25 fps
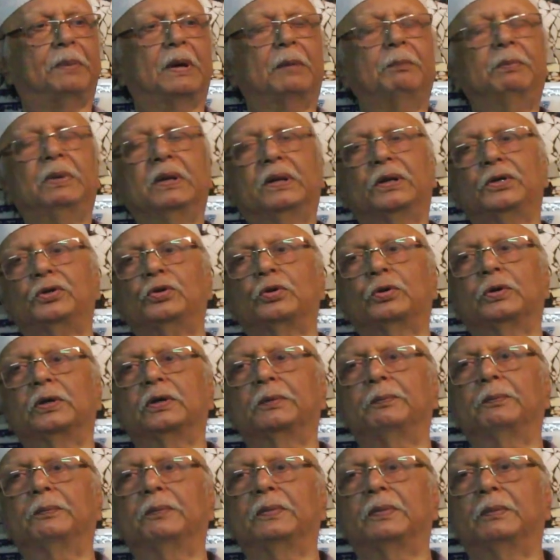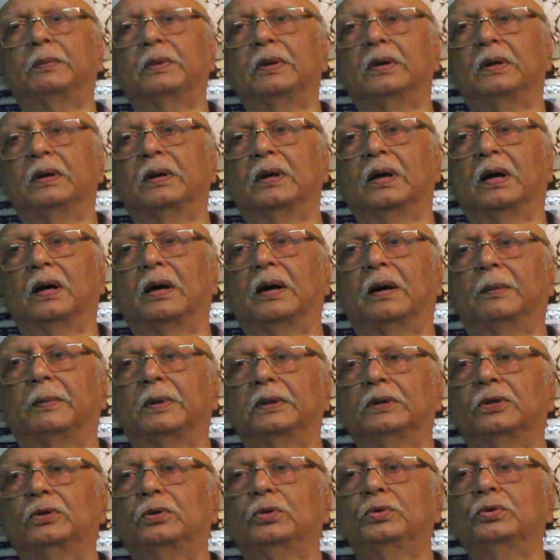পাবলিকের চোখে
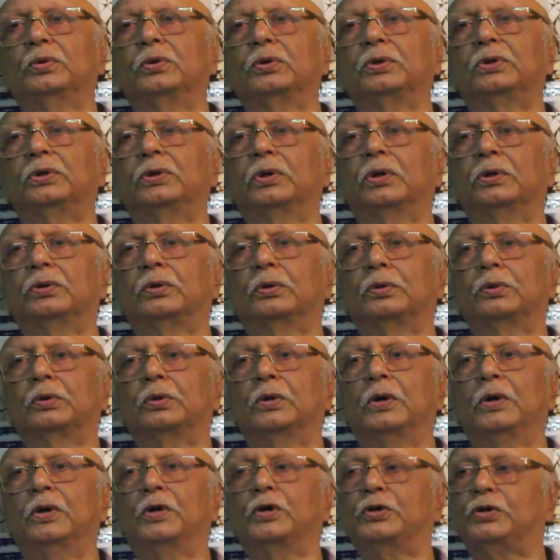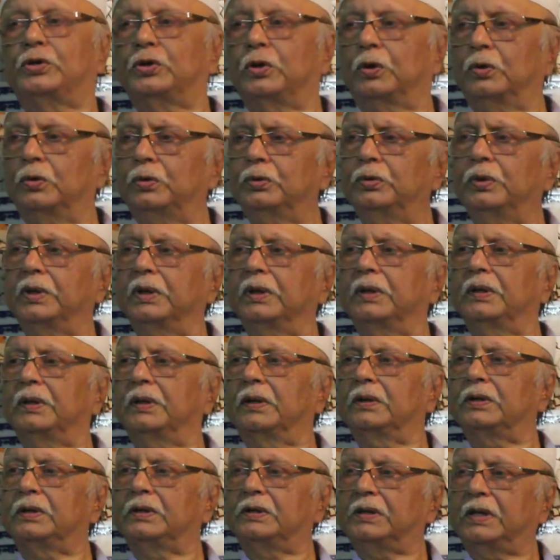আমাদের দুজন কি হয়তো শহুরে
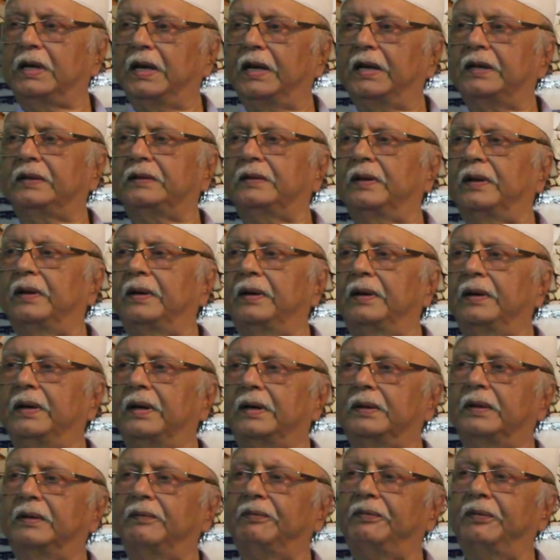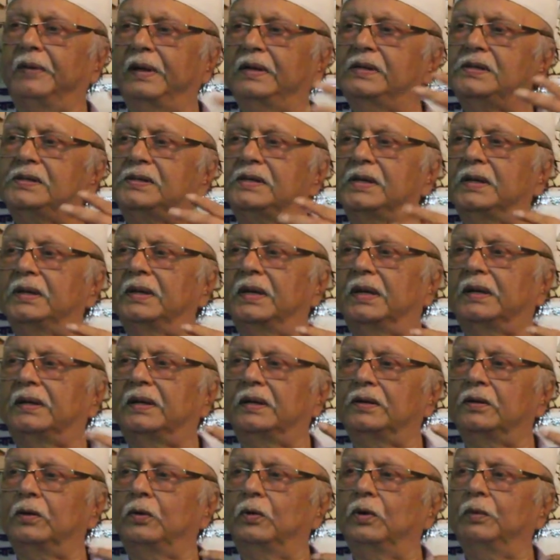ক্যারেক্টারের একটা ফেসে
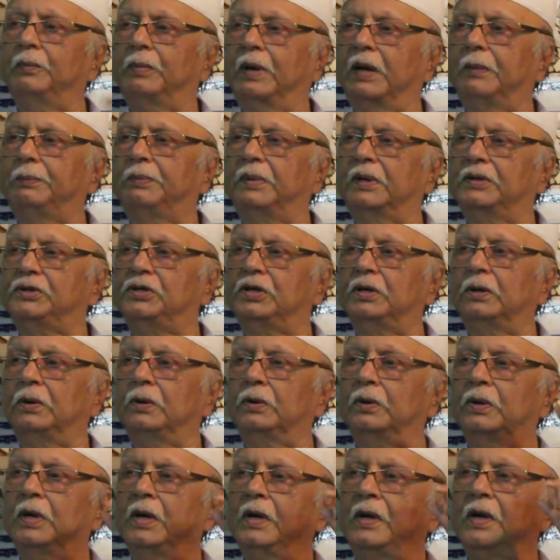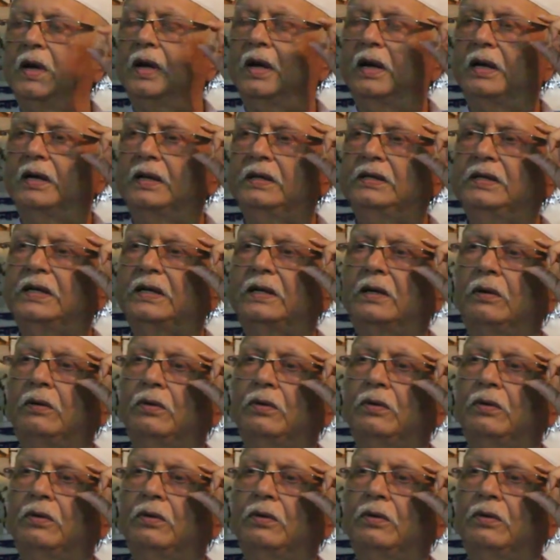একটা ওই ভাবটা ছিল যে